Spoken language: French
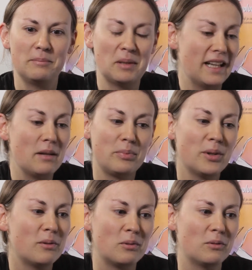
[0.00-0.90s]
par la
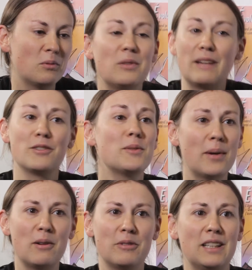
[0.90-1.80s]
peur, on n'avance
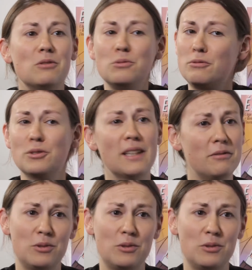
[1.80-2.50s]
pas en fait. Le nouveau, ça